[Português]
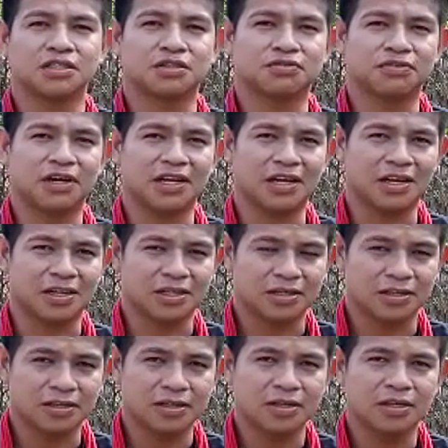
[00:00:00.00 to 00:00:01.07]
de falar
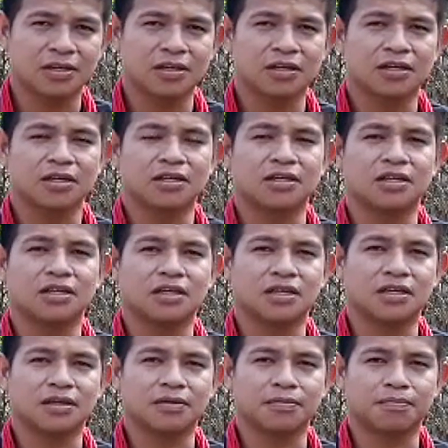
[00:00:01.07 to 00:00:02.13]

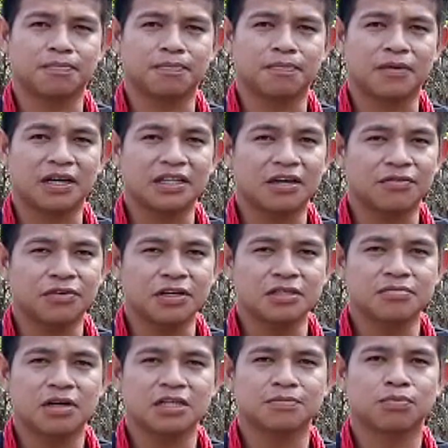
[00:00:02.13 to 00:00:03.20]
e cada vez
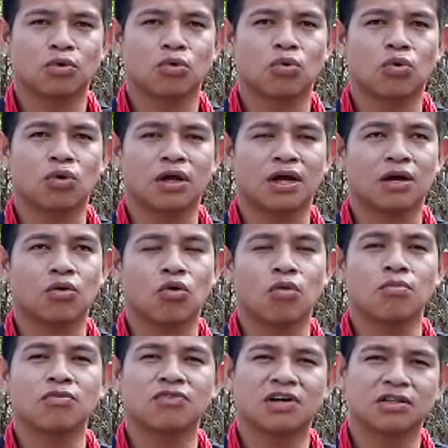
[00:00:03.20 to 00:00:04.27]
mais procurar
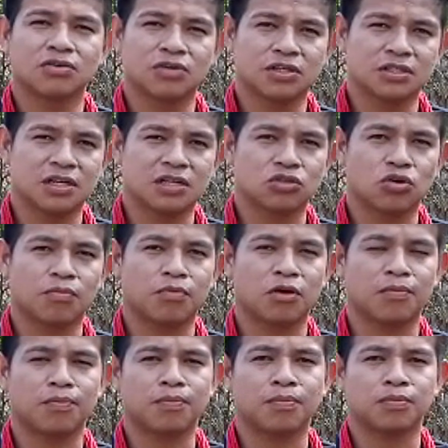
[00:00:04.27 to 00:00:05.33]
como valorizar sua,
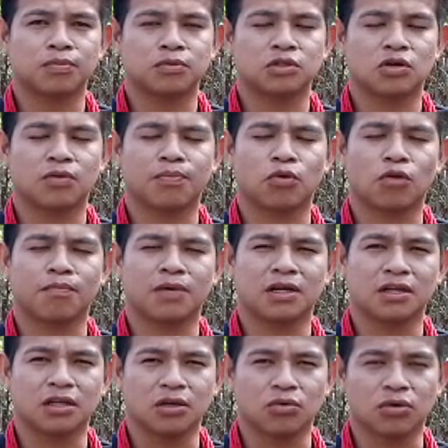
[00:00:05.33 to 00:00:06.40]
pró sua própria
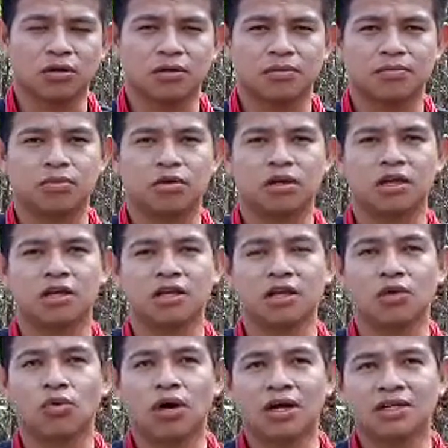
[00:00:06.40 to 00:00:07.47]
língua, porque a
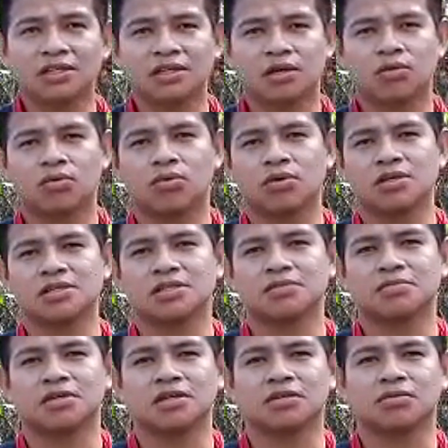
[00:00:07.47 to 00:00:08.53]
linguagem é um
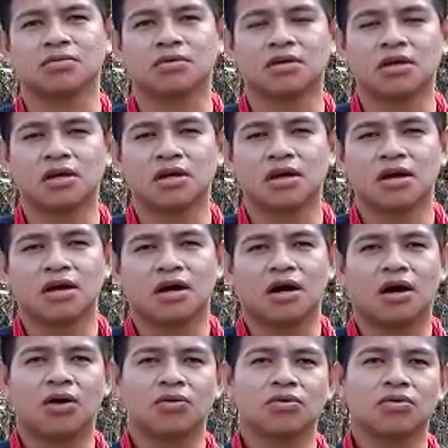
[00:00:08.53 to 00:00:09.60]
conhecimento,
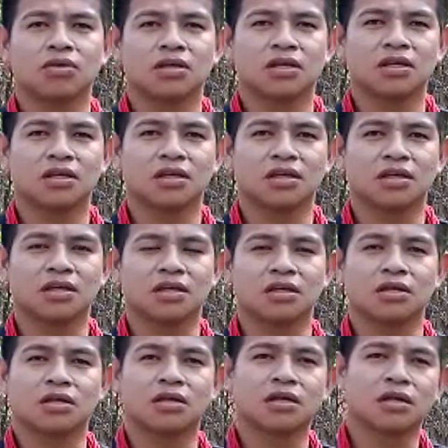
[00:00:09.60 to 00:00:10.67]
algo que
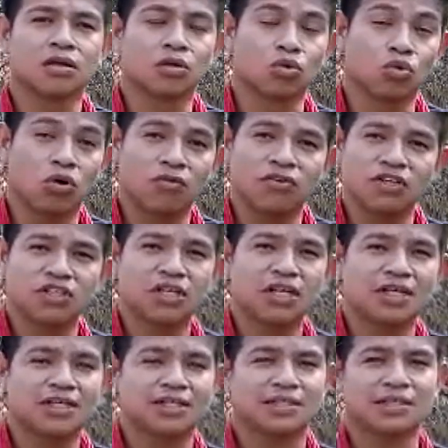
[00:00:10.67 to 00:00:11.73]
nova
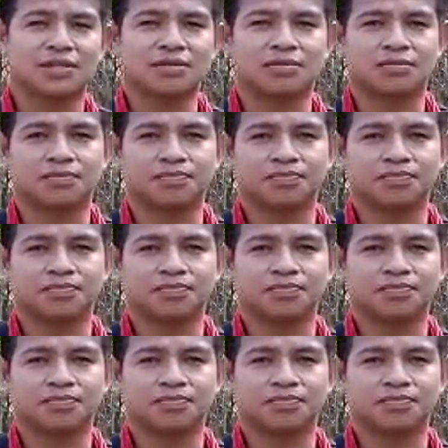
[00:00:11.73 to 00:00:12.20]
geração,